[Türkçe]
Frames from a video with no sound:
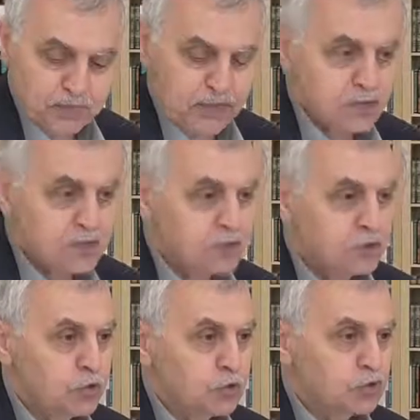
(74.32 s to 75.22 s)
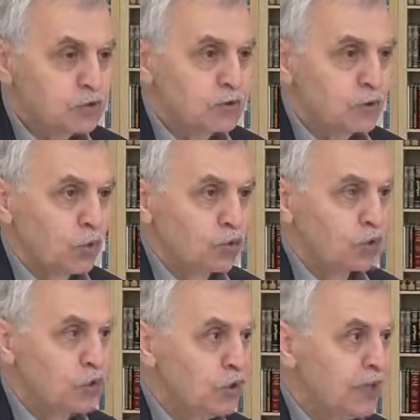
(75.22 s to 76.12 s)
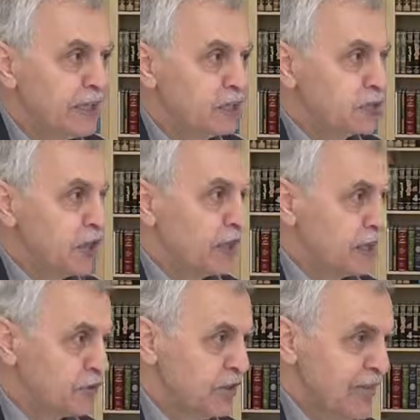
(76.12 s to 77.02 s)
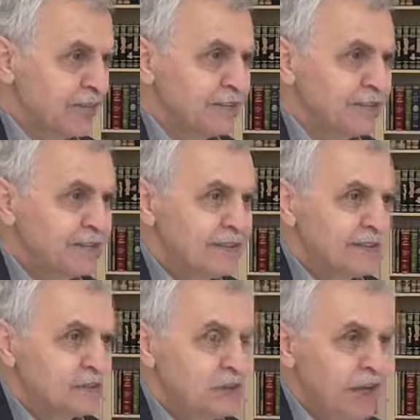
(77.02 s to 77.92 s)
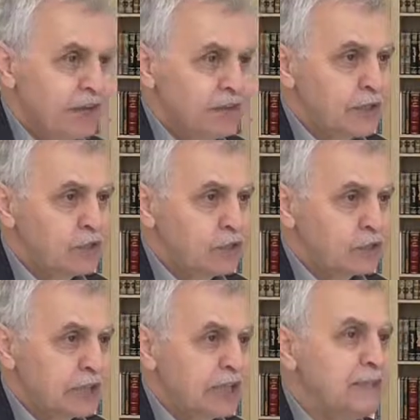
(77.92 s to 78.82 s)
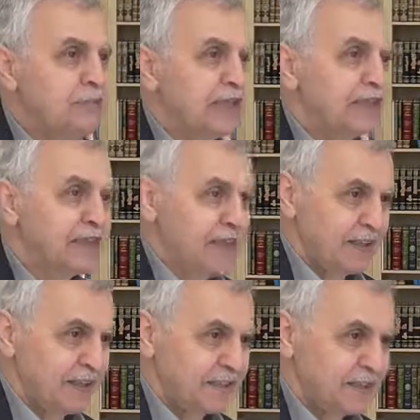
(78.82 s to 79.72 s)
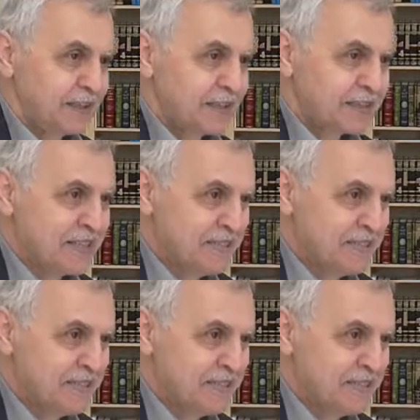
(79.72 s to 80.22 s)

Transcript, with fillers: Birincisi diyor o söyleyenin cehaletine, diğeri de diyor ilmine delalet eder.